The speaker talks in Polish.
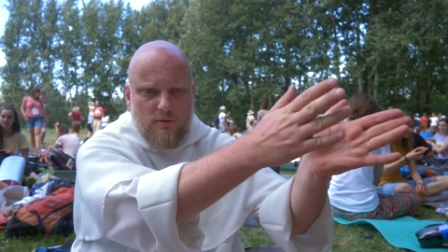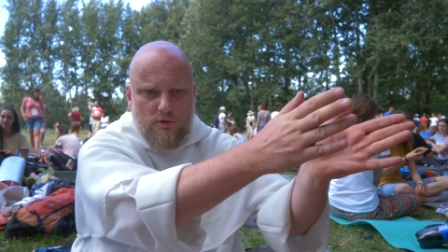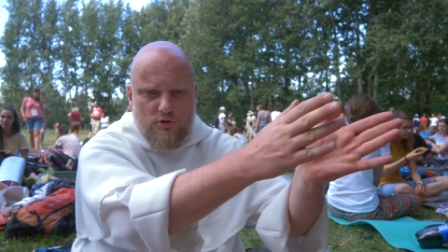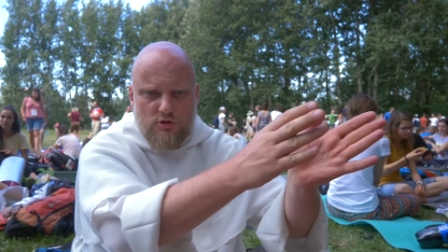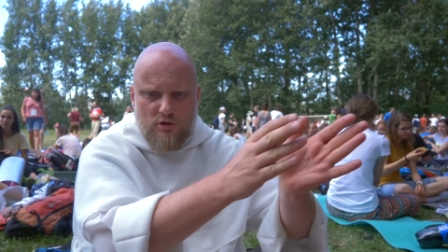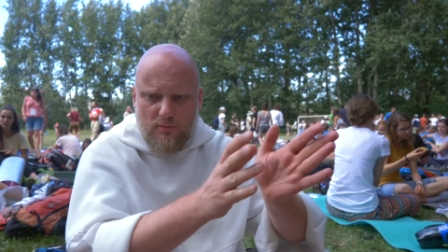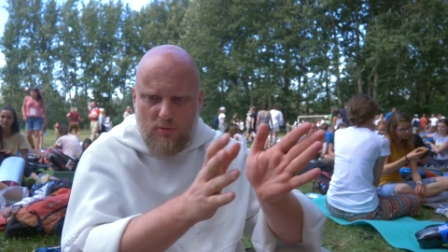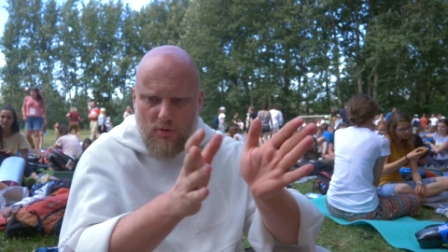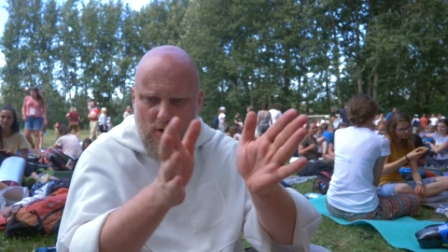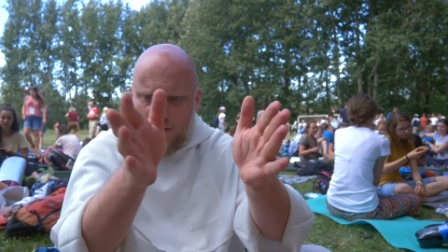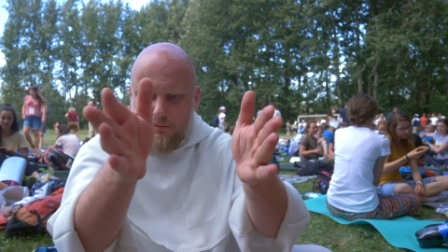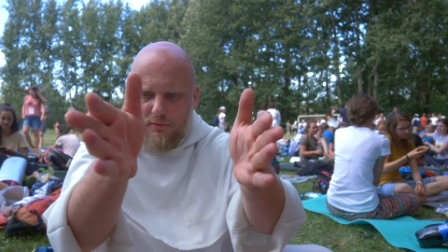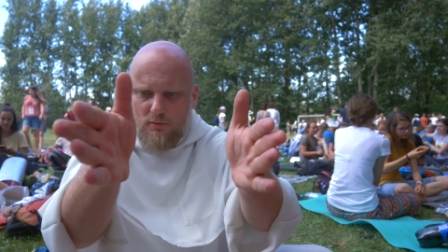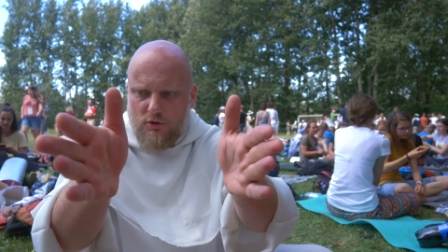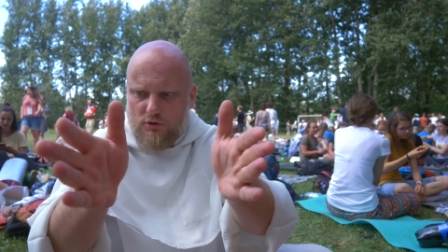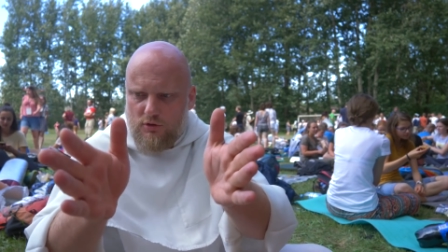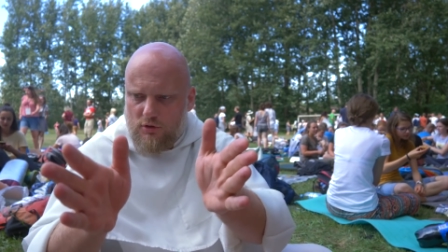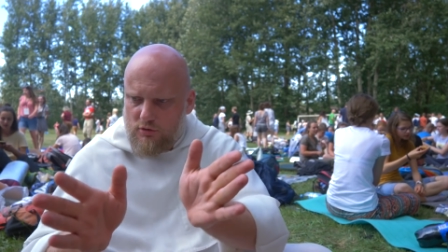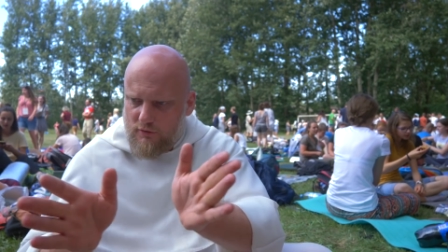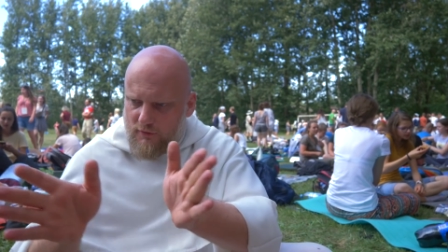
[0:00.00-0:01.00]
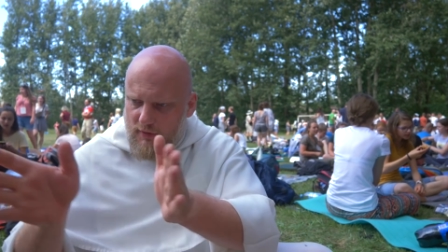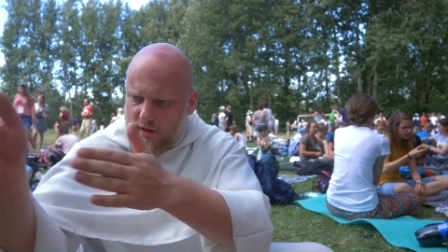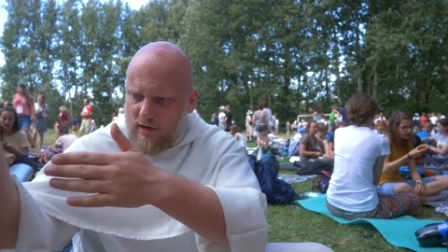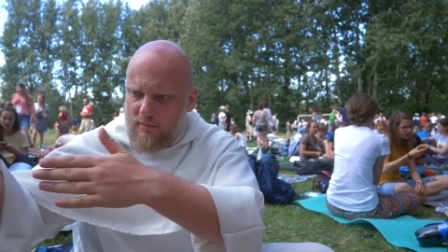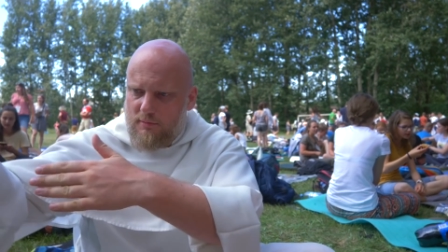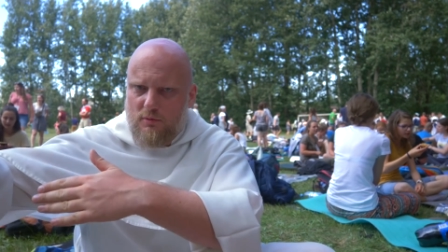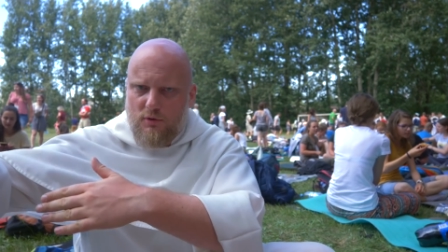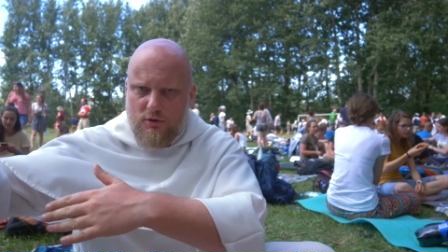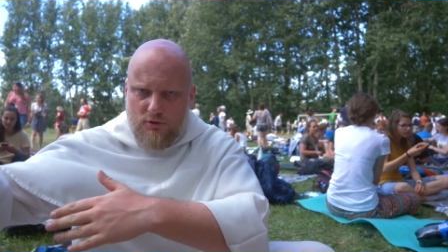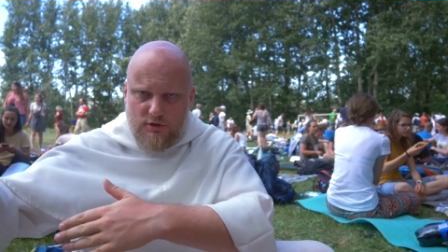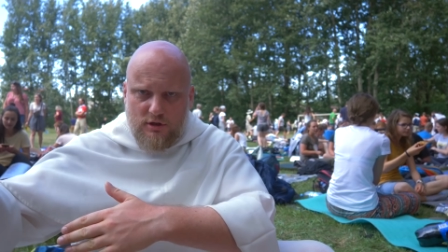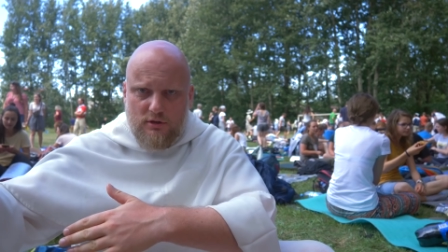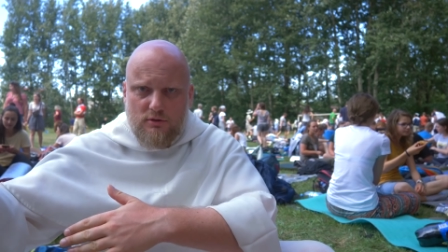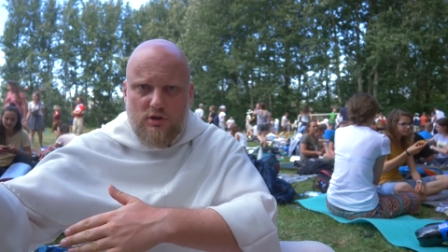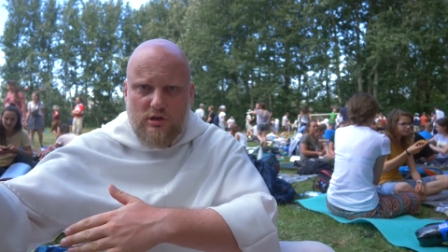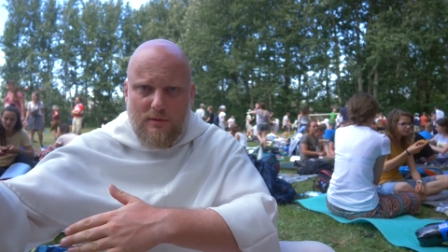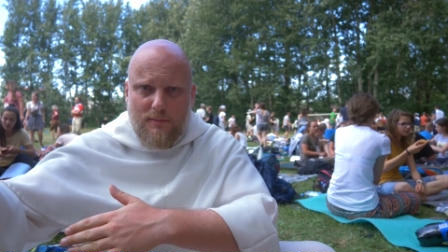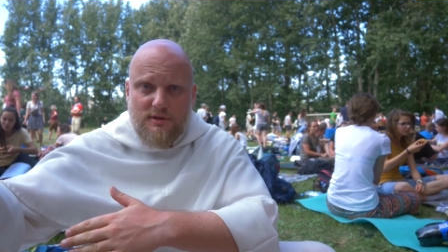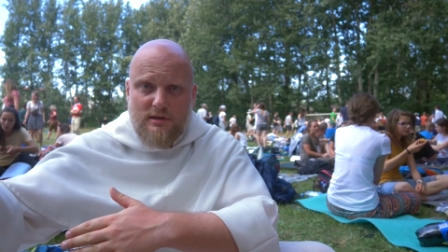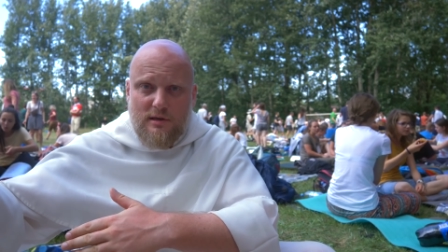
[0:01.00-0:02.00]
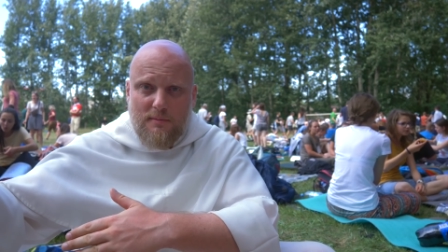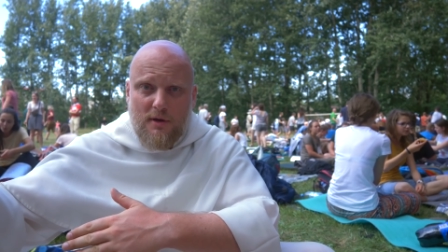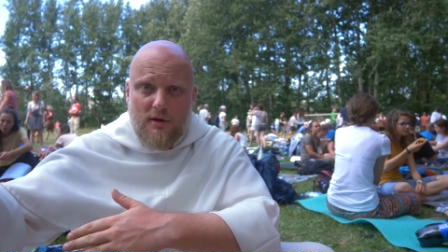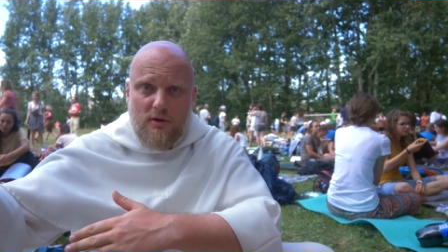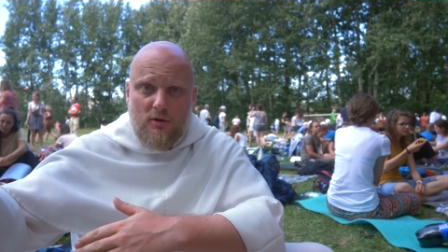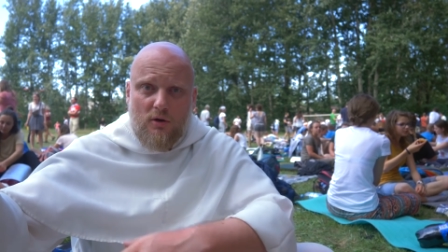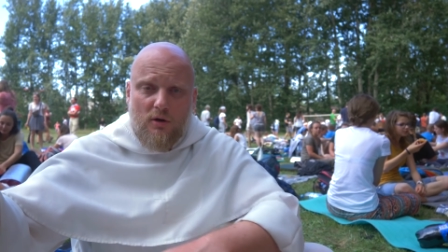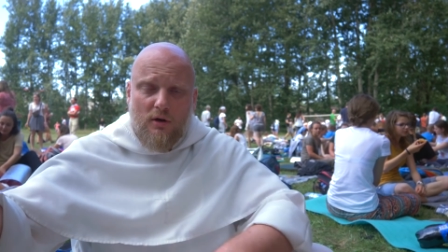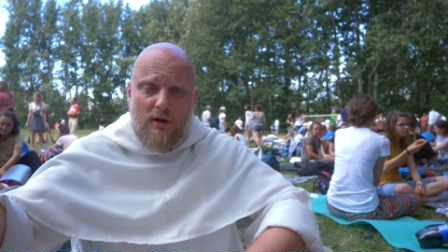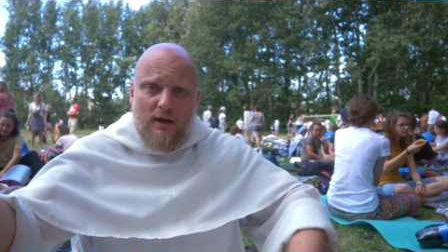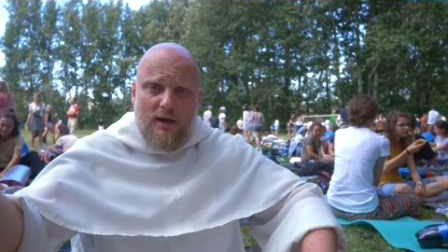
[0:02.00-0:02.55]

Miłość do Boga, miłość do człowieka, miłość do siebie samego.